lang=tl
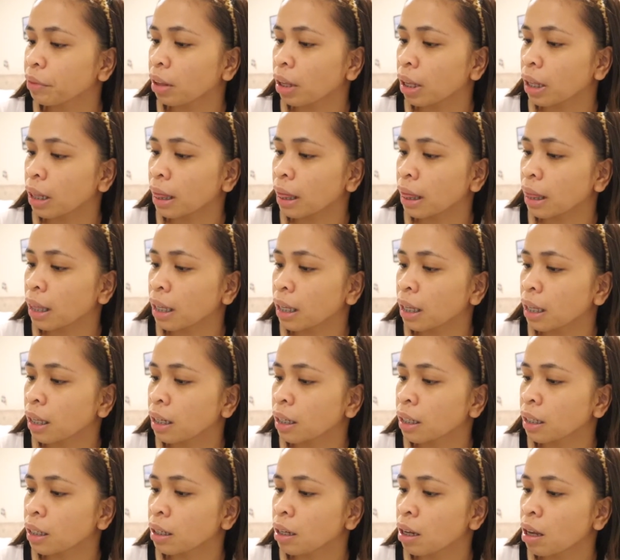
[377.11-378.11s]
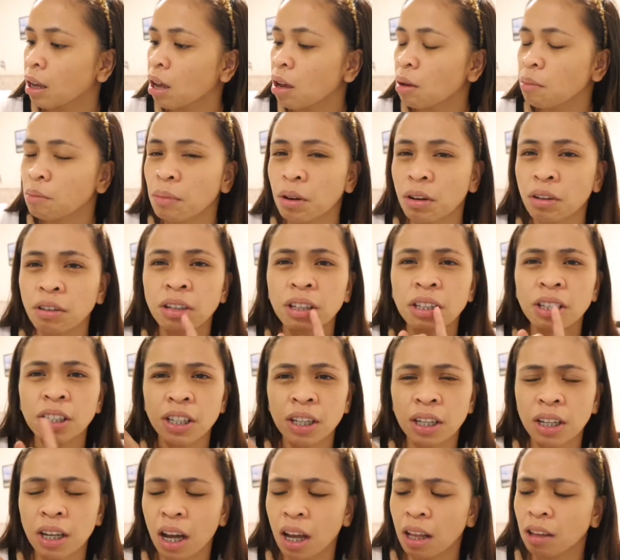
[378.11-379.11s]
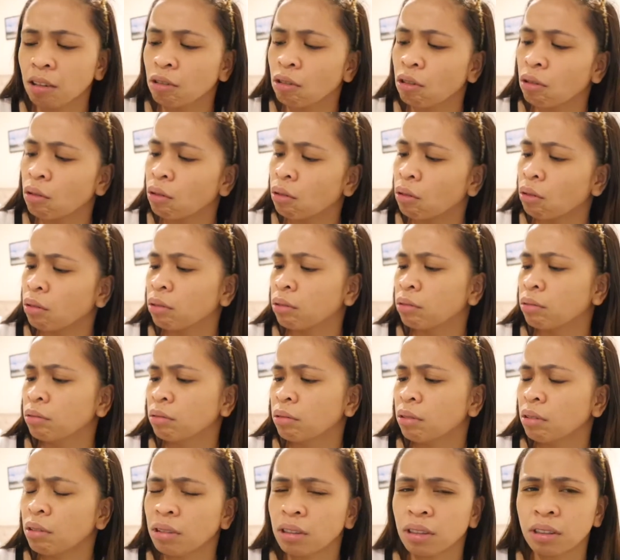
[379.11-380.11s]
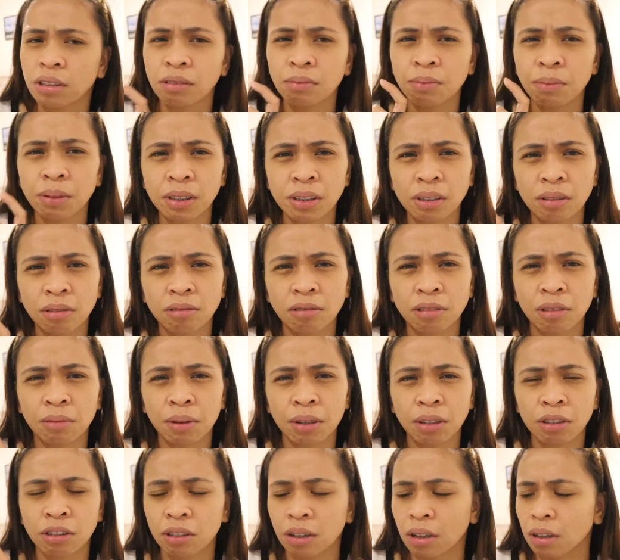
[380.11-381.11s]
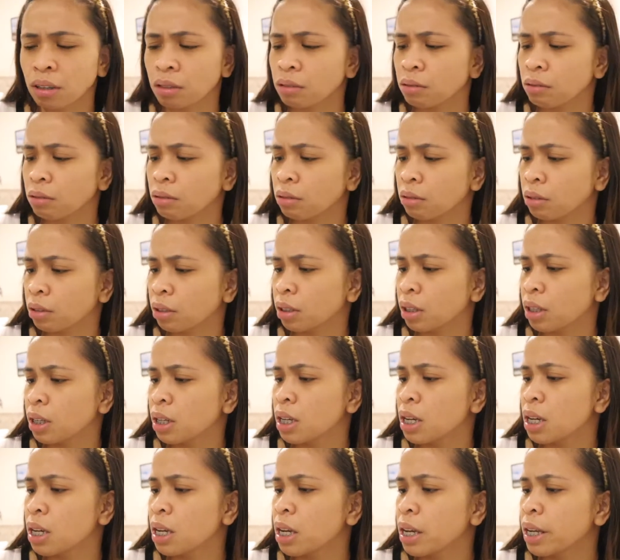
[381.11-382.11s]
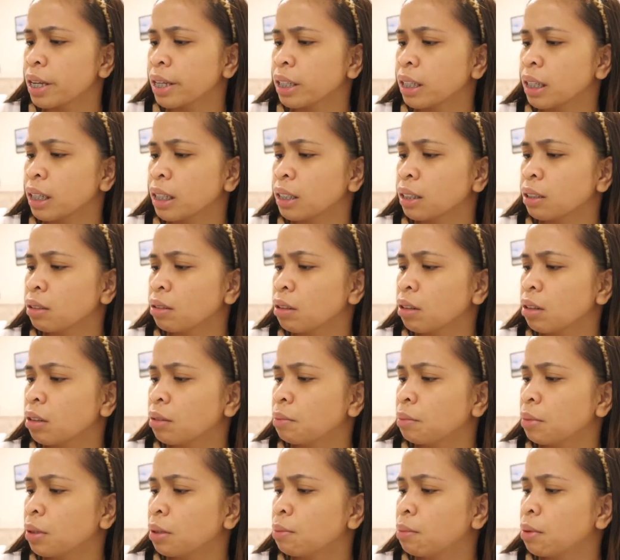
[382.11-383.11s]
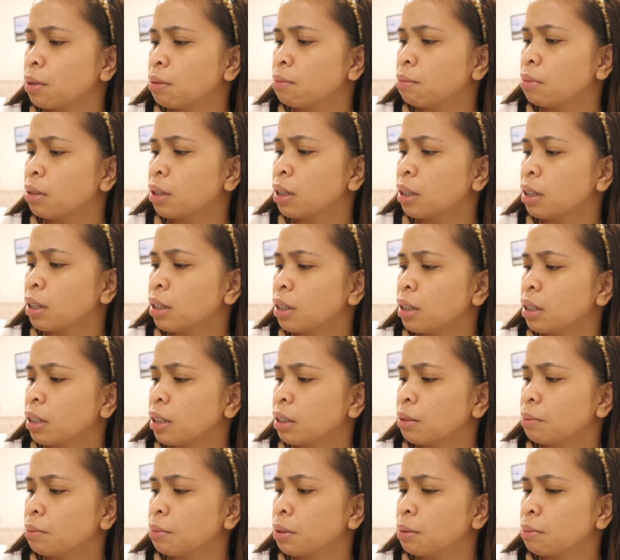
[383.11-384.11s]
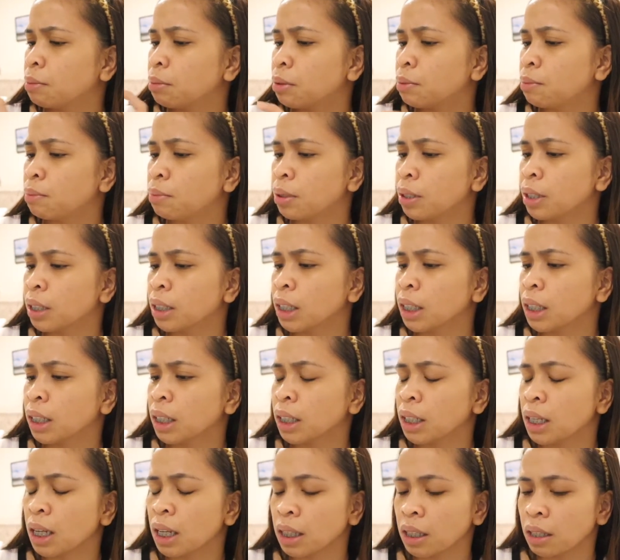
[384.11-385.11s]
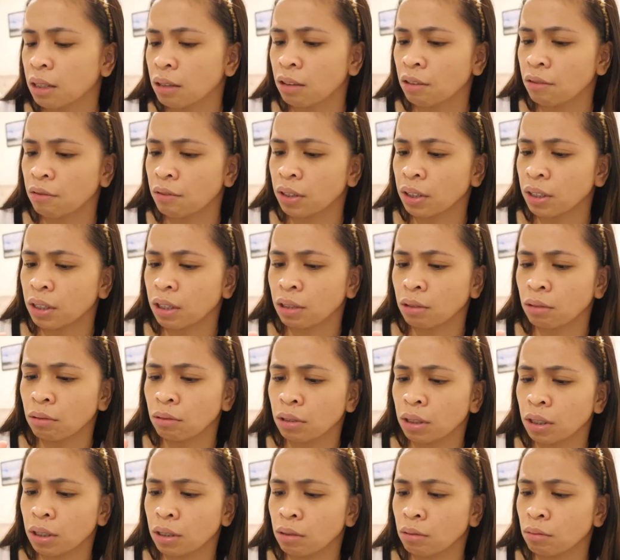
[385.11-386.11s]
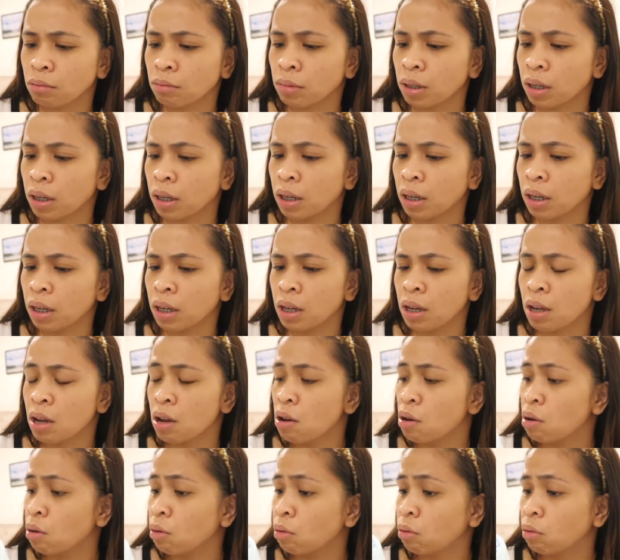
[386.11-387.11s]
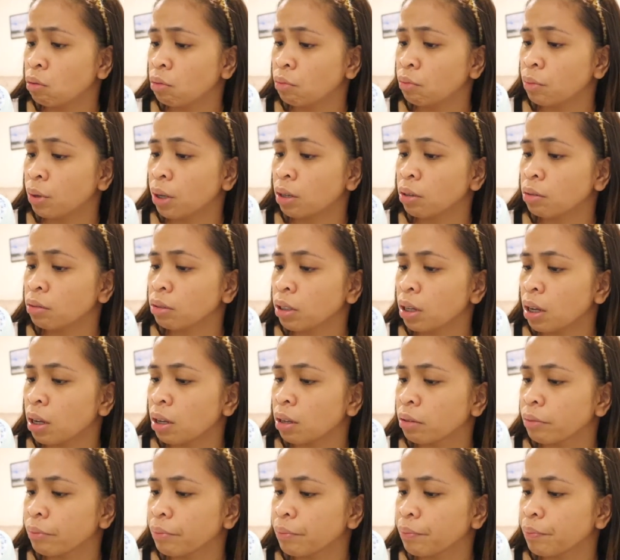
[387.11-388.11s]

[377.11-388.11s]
And then, meron din siyang alcohol. Oh, na-surprise ako na meron siyang alcohol. Kaysa ah, bla bla bla, bla bla bla. Tingnan natin if andito din yung mga, oh, meron nga.